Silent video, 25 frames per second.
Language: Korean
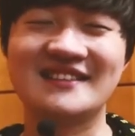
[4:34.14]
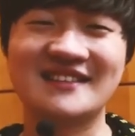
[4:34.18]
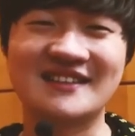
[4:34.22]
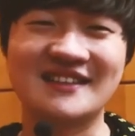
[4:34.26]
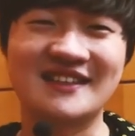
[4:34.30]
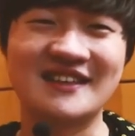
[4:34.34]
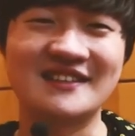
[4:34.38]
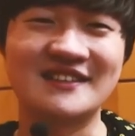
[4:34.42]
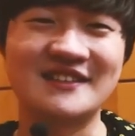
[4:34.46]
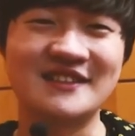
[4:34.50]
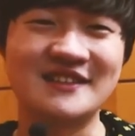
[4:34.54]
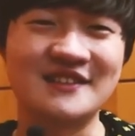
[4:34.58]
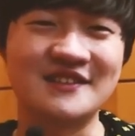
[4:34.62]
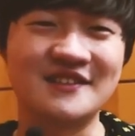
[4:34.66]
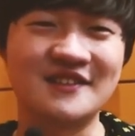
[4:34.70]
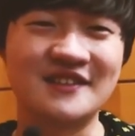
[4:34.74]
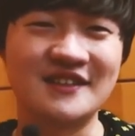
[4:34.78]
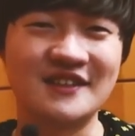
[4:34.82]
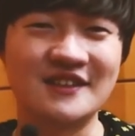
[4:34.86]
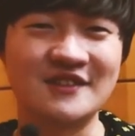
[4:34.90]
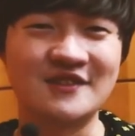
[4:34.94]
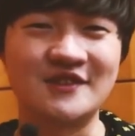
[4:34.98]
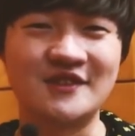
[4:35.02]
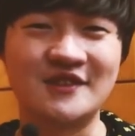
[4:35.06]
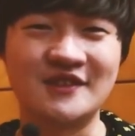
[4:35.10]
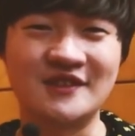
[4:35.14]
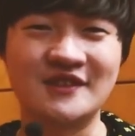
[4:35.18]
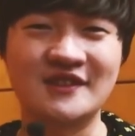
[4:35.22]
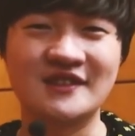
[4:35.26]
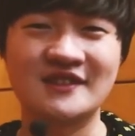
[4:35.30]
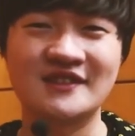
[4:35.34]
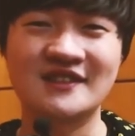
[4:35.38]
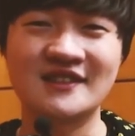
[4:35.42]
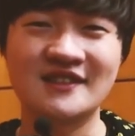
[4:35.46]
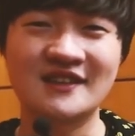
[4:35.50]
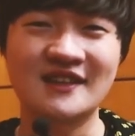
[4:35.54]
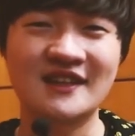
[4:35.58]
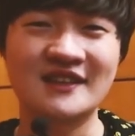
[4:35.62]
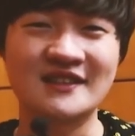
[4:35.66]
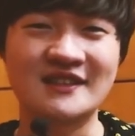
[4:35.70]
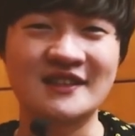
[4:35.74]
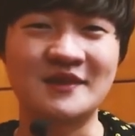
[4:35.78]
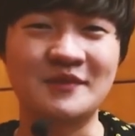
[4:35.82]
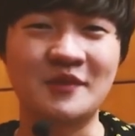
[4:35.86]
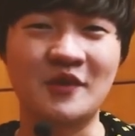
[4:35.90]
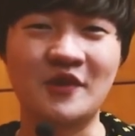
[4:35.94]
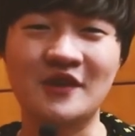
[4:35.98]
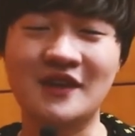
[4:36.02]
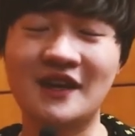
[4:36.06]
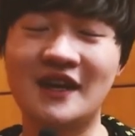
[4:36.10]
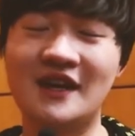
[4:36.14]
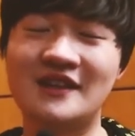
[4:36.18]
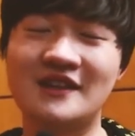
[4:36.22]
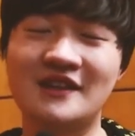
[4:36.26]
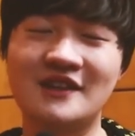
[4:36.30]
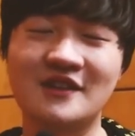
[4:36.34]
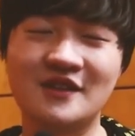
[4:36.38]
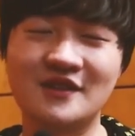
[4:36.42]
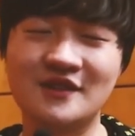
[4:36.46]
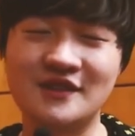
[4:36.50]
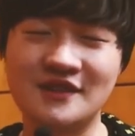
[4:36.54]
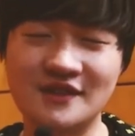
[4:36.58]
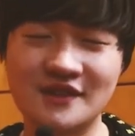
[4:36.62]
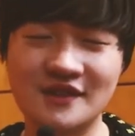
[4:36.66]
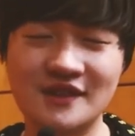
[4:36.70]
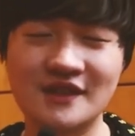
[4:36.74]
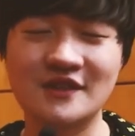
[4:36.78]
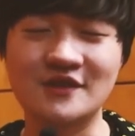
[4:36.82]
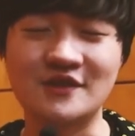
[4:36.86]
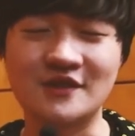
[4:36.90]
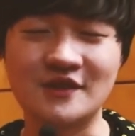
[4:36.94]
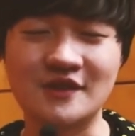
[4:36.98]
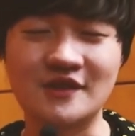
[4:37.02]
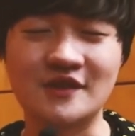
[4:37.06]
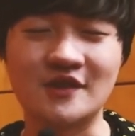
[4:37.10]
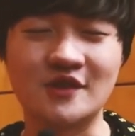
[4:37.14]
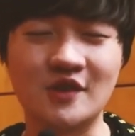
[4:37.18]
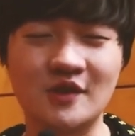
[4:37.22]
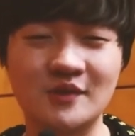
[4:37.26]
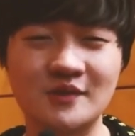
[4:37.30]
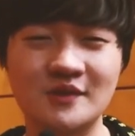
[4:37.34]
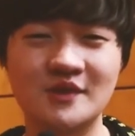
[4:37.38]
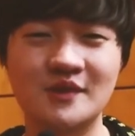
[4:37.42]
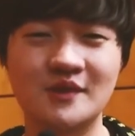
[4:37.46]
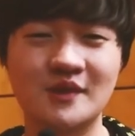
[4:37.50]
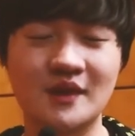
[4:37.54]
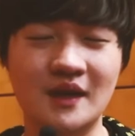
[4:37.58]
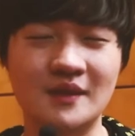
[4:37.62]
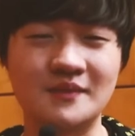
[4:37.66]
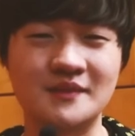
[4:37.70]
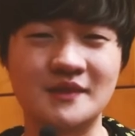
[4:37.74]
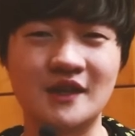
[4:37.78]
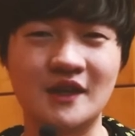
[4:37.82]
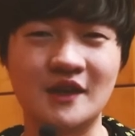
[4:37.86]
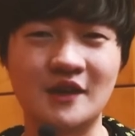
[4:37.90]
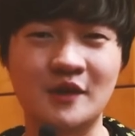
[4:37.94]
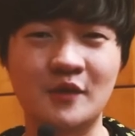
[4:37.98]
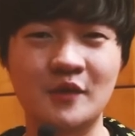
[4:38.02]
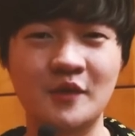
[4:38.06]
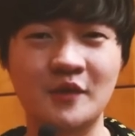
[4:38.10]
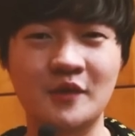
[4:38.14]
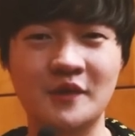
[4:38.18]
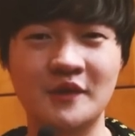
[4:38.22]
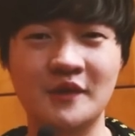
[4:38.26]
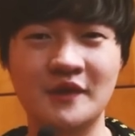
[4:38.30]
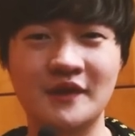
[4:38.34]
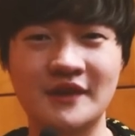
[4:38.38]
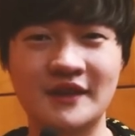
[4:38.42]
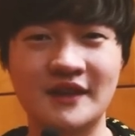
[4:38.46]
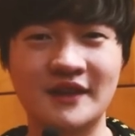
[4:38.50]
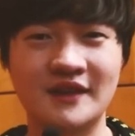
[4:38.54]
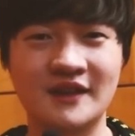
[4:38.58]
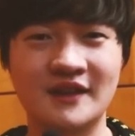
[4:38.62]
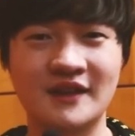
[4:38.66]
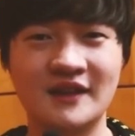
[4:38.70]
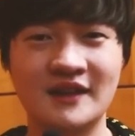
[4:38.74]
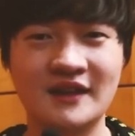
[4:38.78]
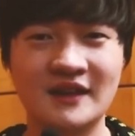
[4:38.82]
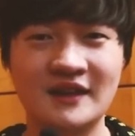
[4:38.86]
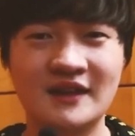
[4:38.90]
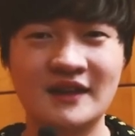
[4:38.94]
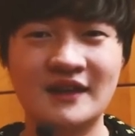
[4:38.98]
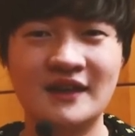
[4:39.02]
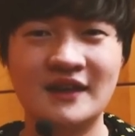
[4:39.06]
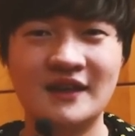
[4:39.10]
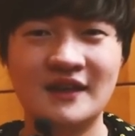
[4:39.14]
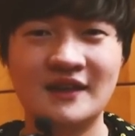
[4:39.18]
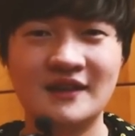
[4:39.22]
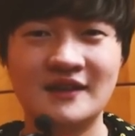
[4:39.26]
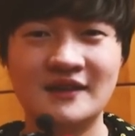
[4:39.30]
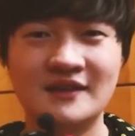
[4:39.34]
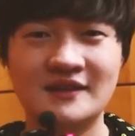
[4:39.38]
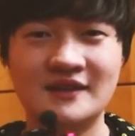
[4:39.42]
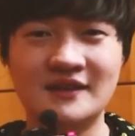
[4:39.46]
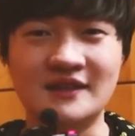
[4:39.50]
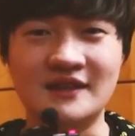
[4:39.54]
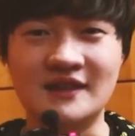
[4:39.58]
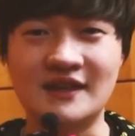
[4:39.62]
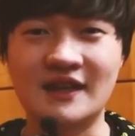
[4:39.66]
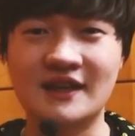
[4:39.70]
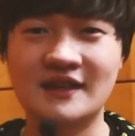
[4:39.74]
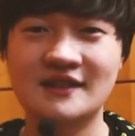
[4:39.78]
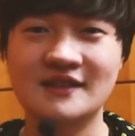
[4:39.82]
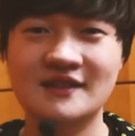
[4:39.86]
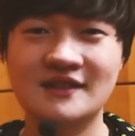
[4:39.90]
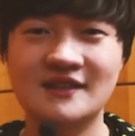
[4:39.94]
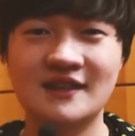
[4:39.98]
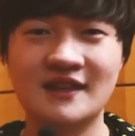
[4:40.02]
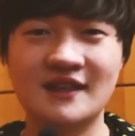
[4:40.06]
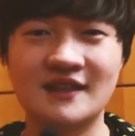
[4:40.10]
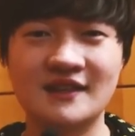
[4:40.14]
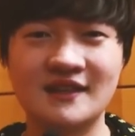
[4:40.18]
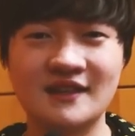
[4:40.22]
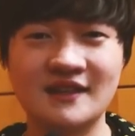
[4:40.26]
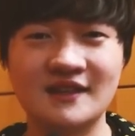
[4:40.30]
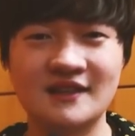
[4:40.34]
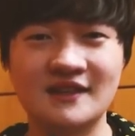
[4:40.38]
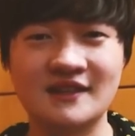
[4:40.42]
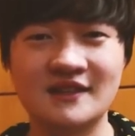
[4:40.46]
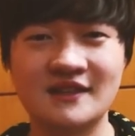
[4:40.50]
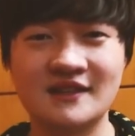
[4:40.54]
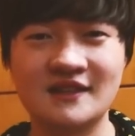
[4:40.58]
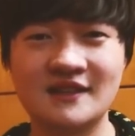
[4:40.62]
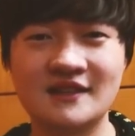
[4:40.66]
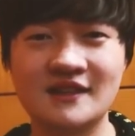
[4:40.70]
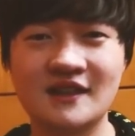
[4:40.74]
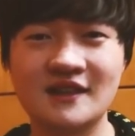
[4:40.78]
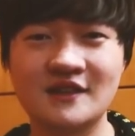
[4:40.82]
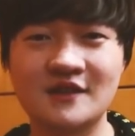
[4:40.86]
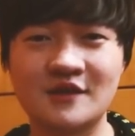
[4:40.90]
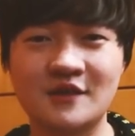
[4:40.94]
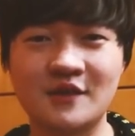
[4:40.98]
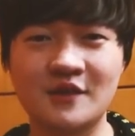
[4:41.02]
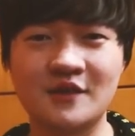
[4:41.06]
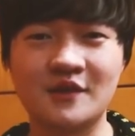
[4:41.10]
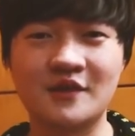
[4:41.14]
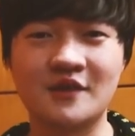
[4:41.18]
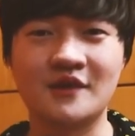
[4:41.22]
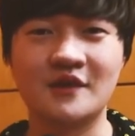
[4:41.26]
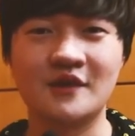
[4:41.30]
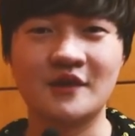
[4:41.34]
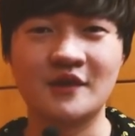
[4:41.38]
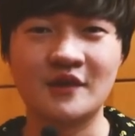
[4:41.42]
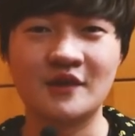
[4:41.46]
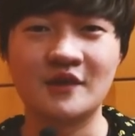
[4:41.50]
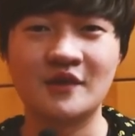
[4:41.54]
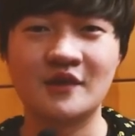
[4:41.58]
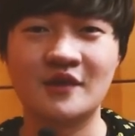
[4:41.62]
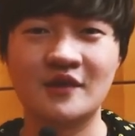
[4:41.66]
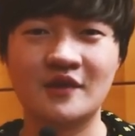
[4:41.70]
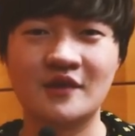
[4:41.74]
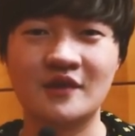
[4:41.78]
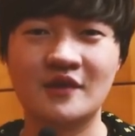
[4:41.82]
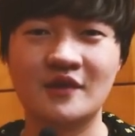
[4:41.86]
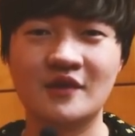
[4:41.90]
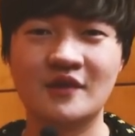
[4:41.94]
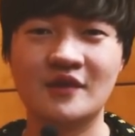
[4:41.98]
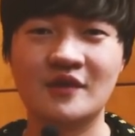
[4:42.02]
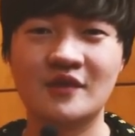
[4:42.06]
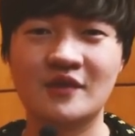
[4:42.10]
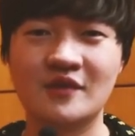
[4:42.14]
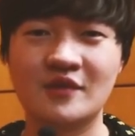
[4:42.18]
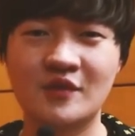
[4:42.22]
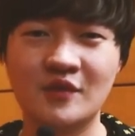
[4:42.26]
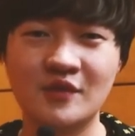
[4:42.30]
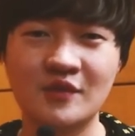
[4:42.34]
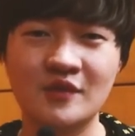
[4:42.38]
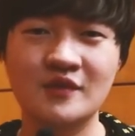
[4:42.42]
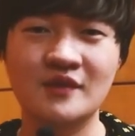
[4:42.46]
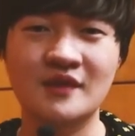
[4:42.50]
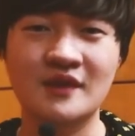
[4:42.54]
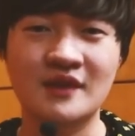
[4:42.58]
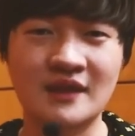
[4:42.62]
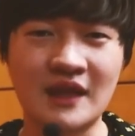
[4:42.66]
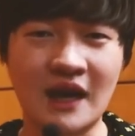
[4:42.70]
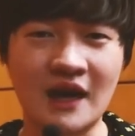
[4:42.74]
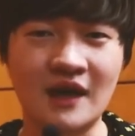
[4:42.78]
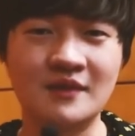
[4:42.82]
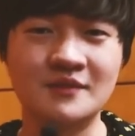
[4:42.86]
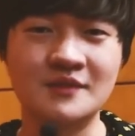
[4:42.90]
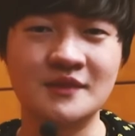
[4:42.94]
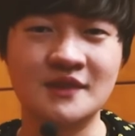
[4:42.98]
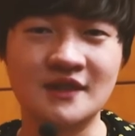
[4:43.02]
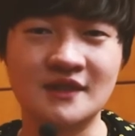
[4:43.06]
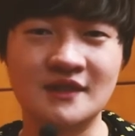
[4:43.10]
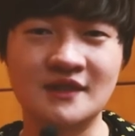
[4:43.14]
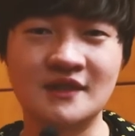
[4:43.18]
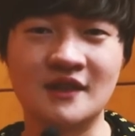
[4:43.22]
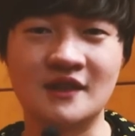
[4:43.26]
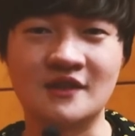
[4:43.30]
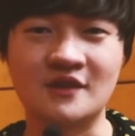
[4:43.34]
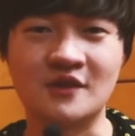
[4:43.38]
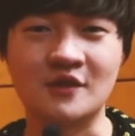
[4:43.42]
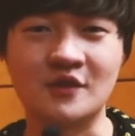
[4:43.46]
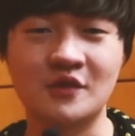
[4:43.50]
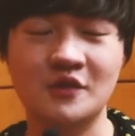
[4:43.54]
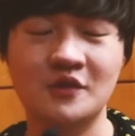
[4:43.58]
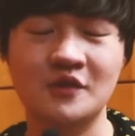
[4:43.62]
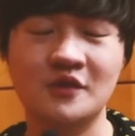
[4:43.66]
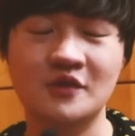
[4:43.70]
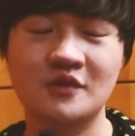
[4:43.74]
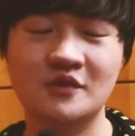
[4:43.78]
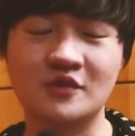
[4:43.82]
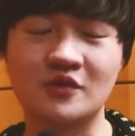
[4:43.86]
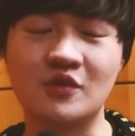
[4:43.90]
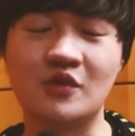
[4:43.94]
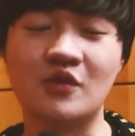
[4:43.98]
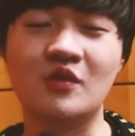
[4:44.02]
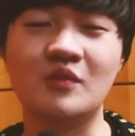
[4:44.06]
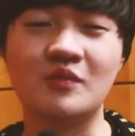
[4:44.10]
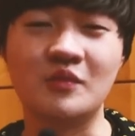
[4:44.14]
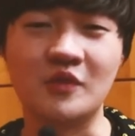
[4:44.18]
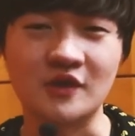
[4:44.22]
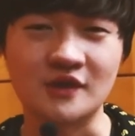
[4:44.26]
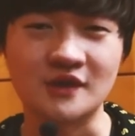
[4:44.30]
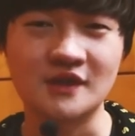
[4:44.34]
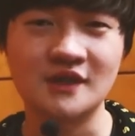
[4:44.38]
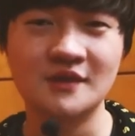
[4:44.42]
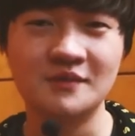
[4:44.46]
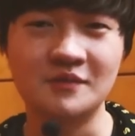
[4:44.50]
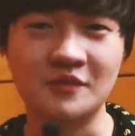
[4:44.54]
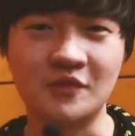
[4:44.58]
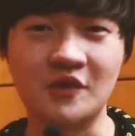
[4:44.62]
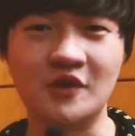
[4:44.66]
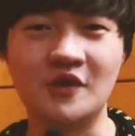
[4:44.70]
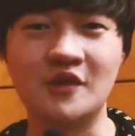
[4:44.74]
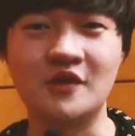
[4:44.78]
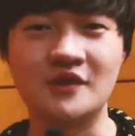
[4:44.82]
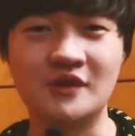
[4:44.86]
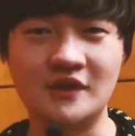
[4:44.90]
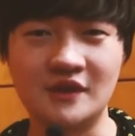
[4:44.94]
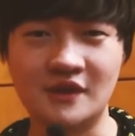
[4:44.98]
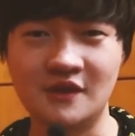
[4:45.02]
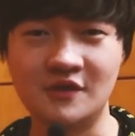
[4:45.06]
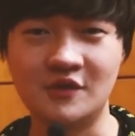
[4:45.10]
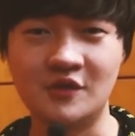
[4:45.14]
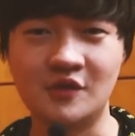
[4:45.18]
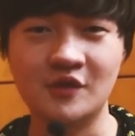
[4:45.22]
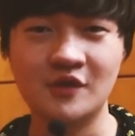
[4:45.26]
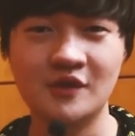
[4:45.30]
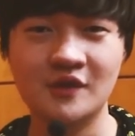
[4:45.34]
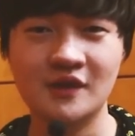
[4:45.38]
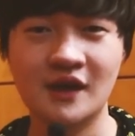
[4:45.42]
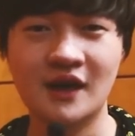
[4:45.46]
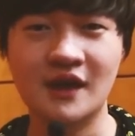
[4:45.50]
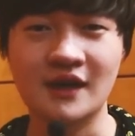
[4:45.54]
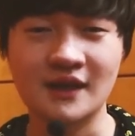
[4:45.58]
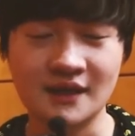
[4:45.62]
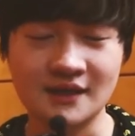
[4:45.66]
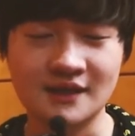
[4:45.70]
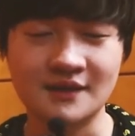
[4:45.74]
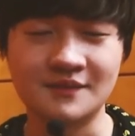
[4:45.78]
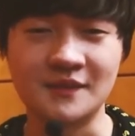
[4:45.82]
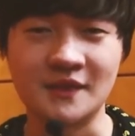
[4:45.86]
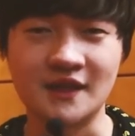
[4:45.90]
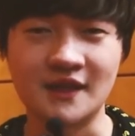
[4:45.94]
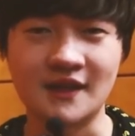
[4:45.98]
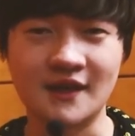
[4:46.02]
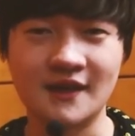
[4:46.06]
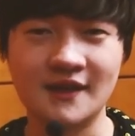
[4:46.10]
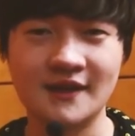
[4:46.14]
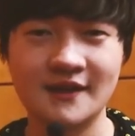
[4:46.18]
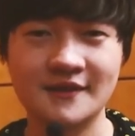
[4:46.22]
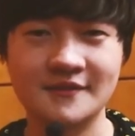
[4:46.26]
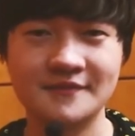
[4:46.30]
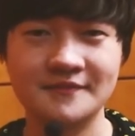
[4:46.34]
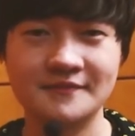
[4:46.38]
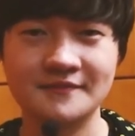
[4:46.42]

끝까지 응원해 주 끝까지 포기 안 하고 응원해 주셔서 너무 너무 감사하고 네 이게 끝이 아닌 시작으로 또 다음 시즌에서도 좋은 모습 보여드리도록 하겠습니다.